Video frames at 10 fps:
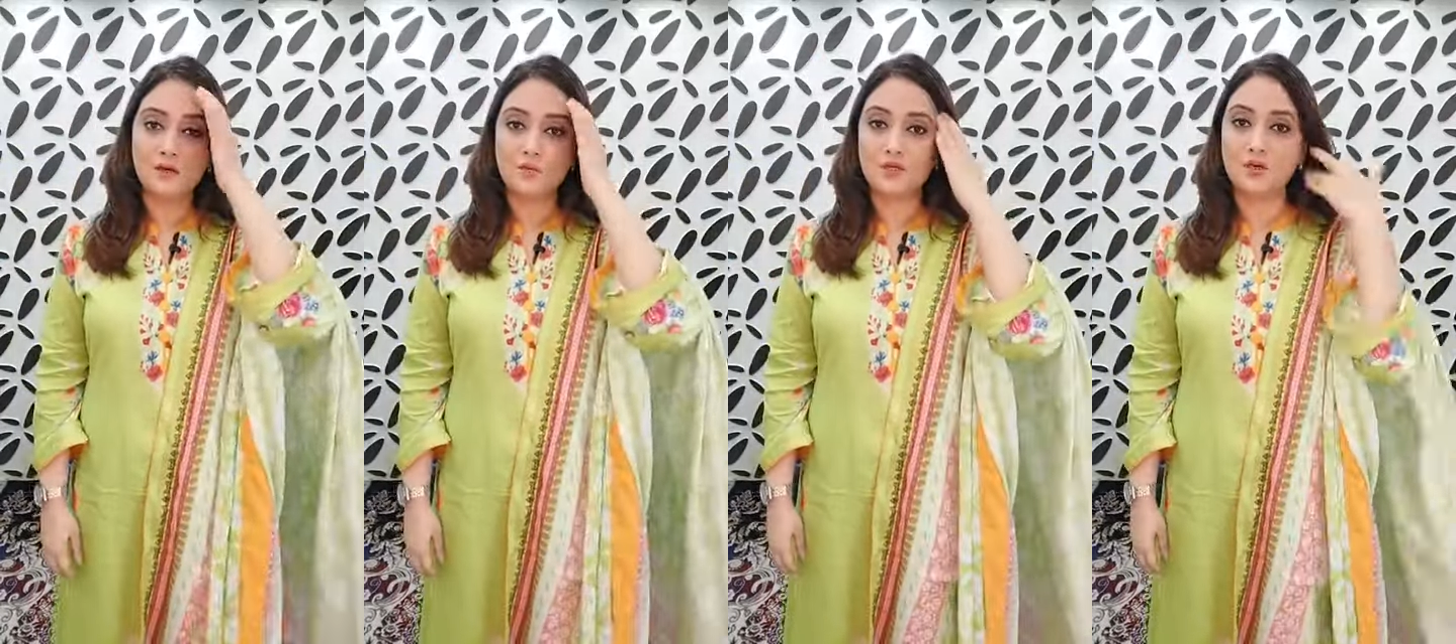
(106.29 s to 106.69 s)

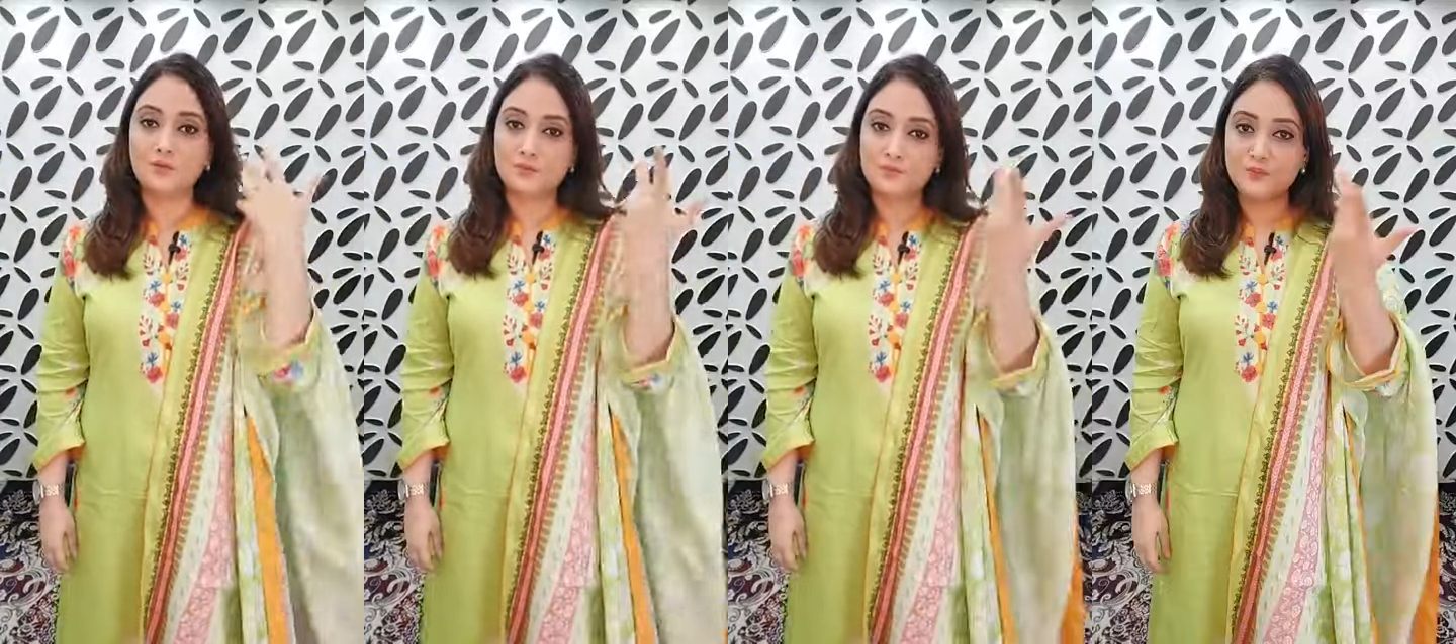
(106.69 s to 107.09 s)
ওটা
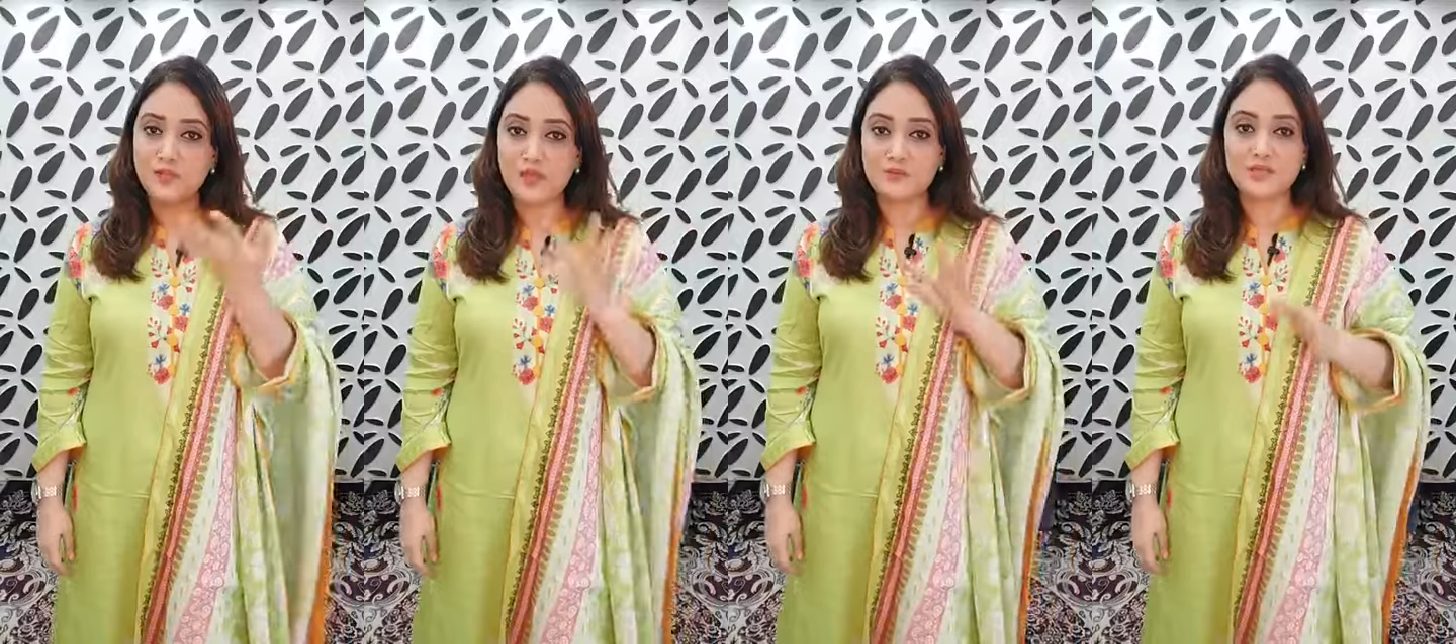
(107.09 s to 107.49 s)

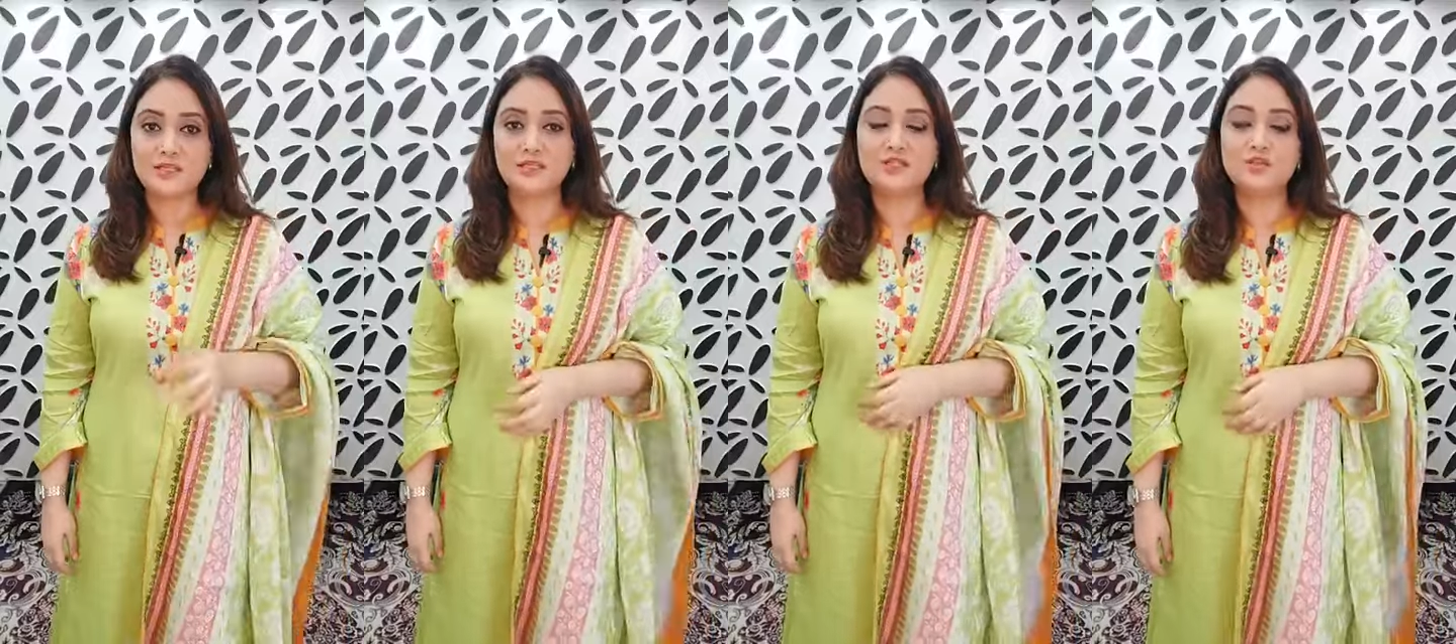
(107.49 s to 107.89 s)
লাইভের সাথে
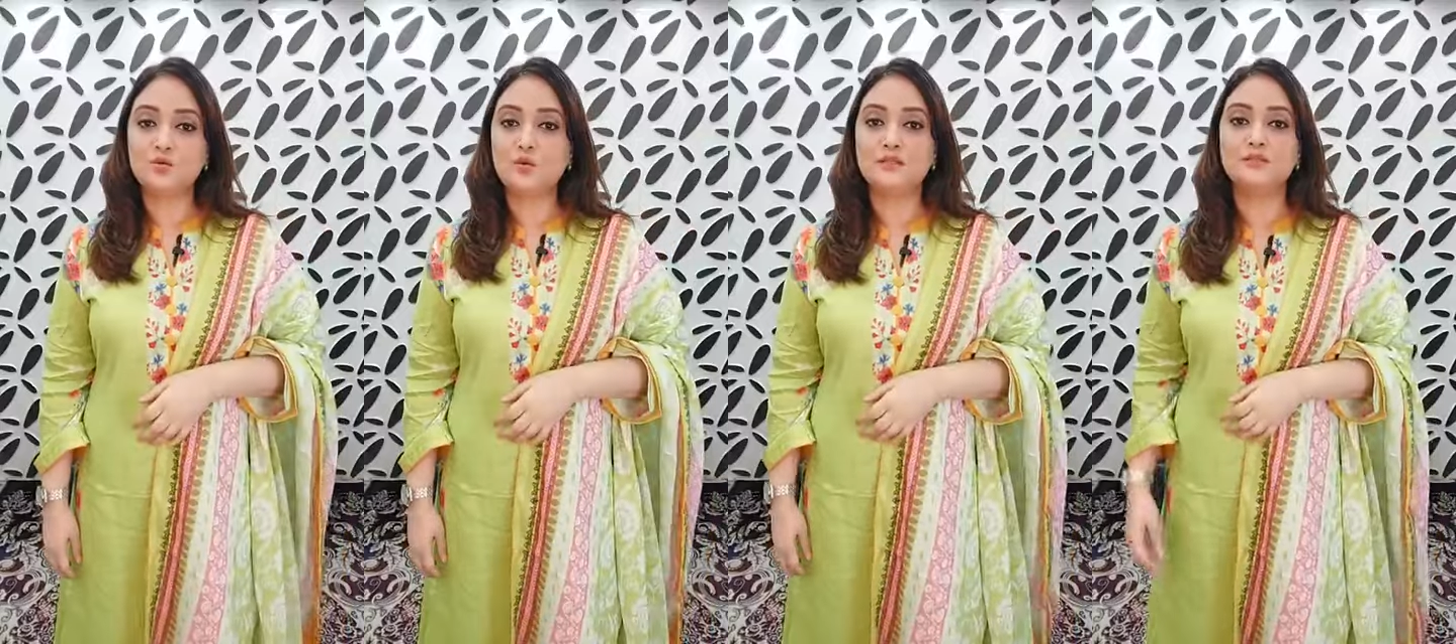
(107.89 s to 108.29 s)
সাথে যেহেতু
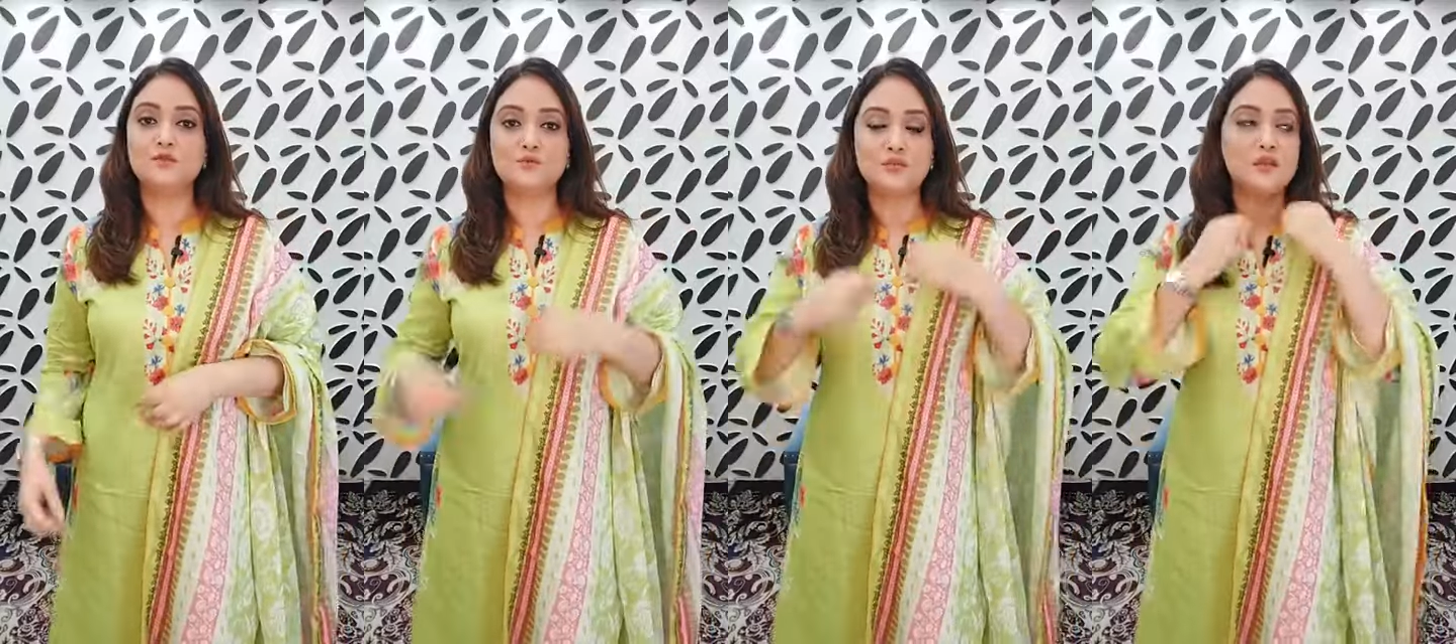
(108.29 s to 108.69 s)
কোয়ান্টিটি
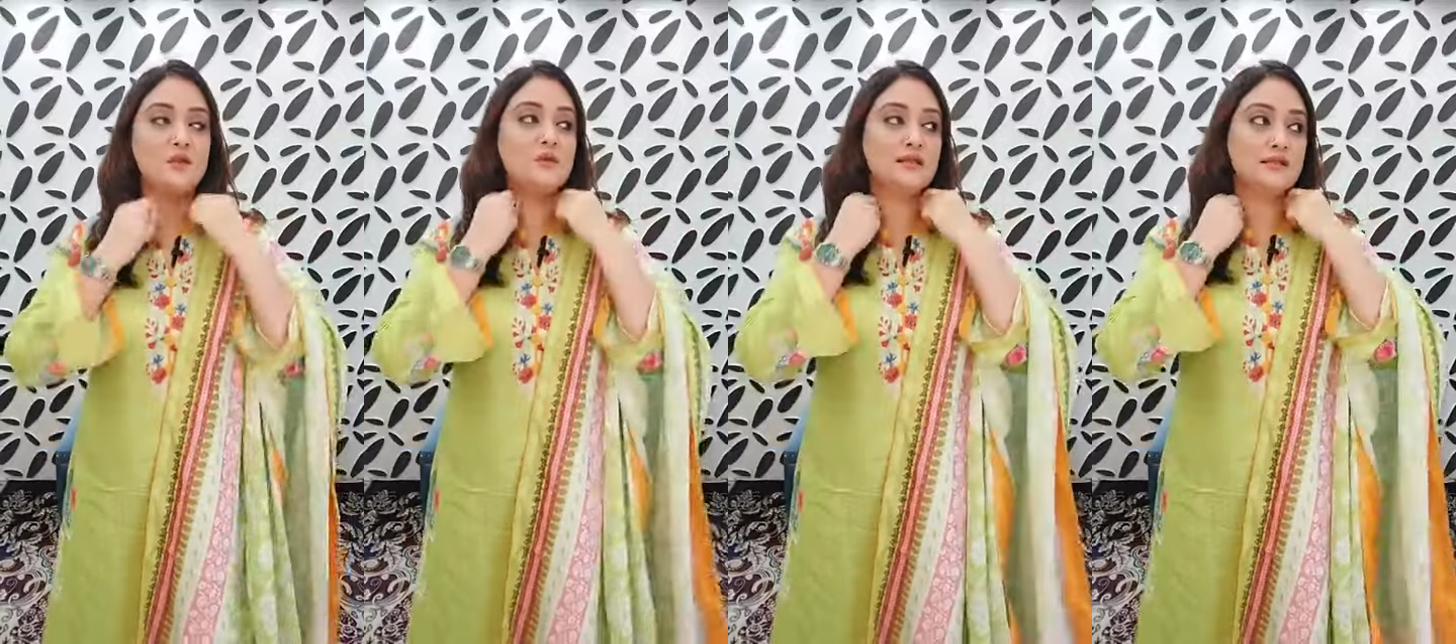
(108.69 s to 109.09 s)
ওরকম ছিল না
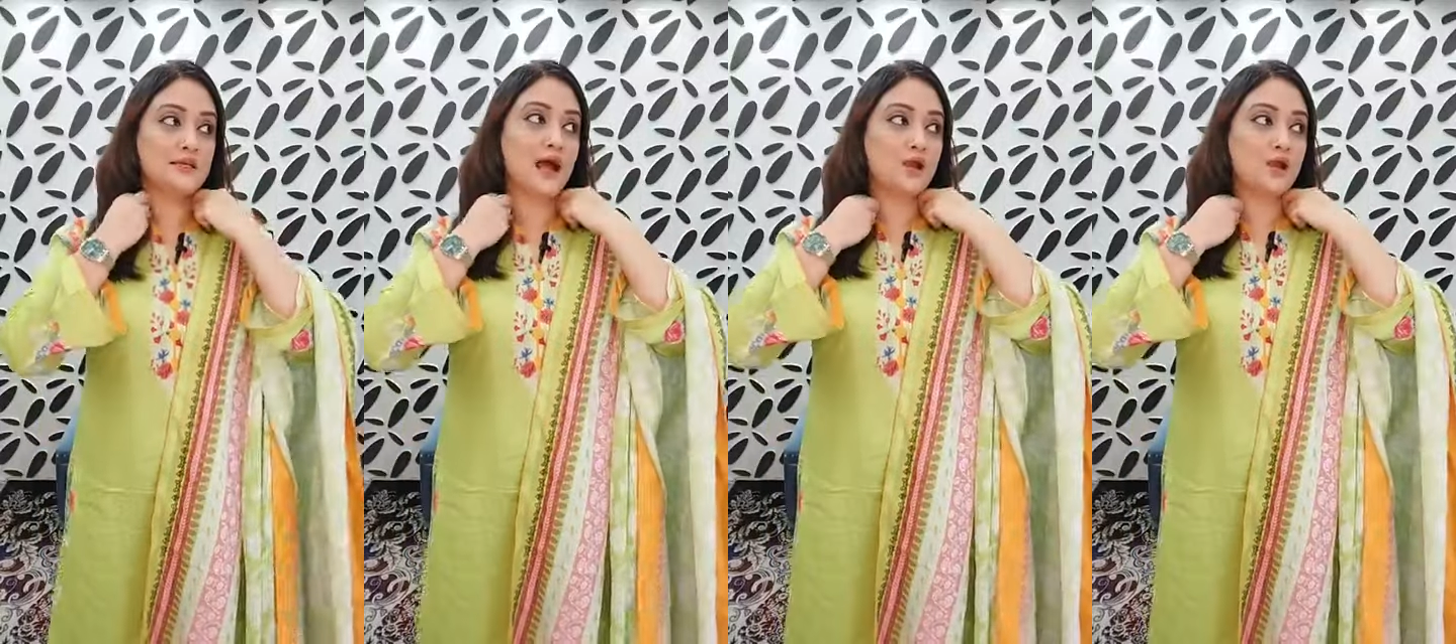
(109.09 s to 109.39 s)
বাট এটার